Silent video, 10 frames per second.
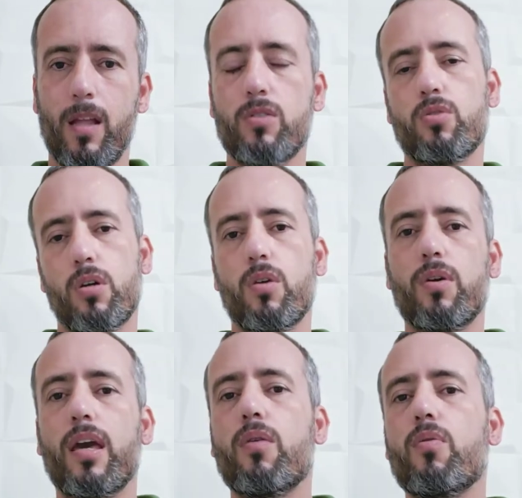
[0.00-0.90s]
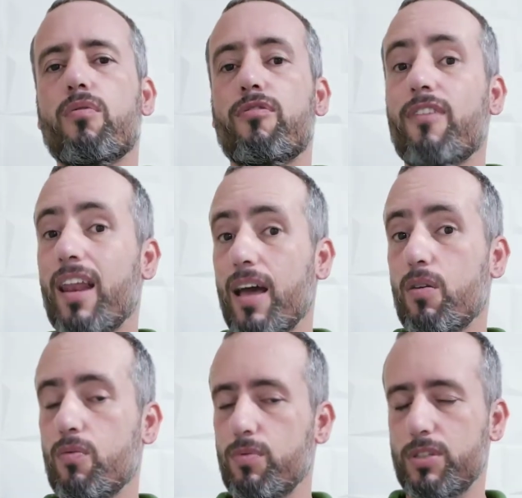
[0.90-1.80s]
Só que eu quero falar
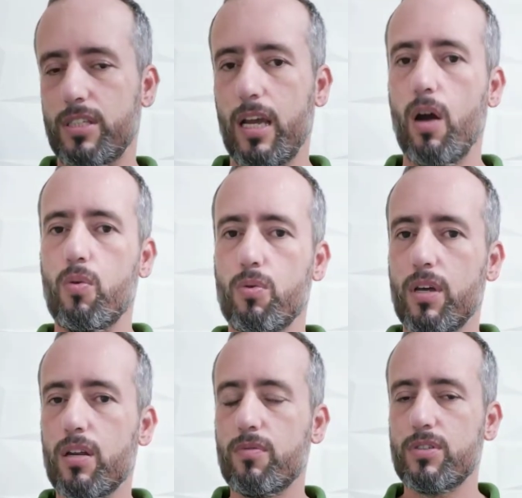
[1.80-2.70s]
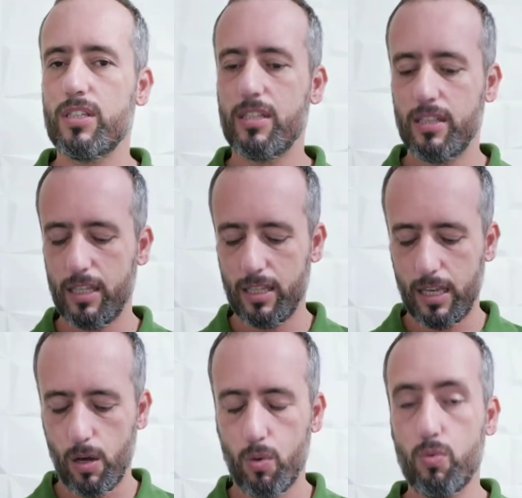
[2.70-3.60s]
com você algo, eu quero que você entenda
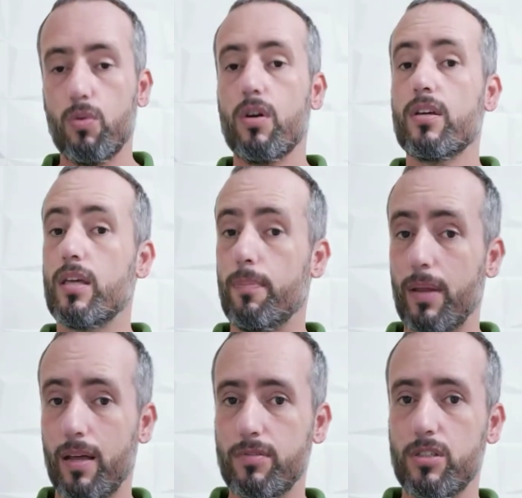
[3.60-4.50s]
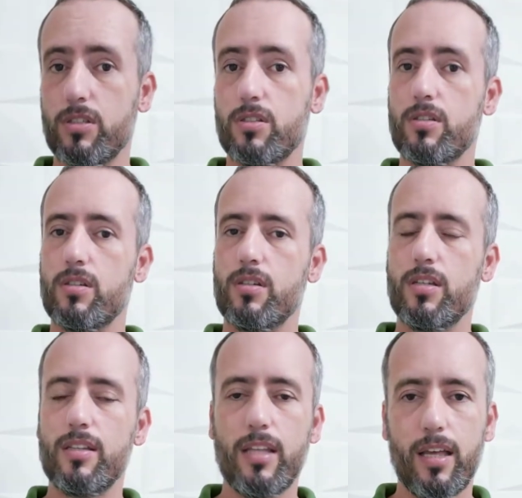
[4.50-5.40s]
algo que a palavra diz.
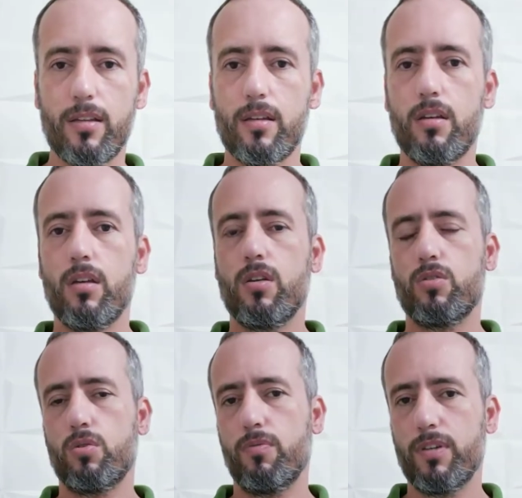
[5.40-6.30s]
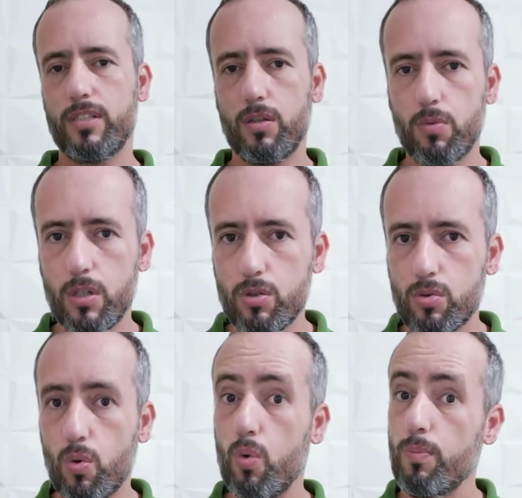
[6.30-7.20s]
Entenda, Estou fazendo isso
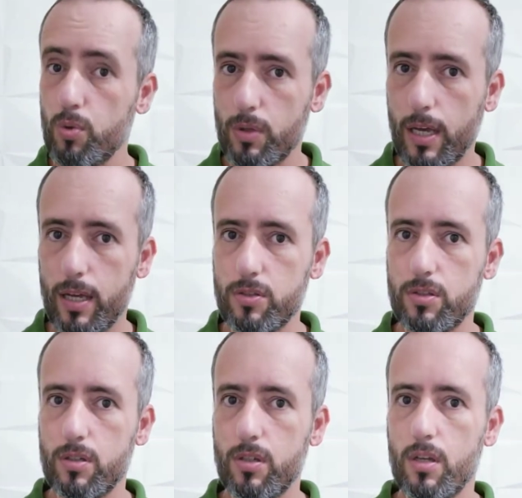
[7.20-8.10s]
com humildade,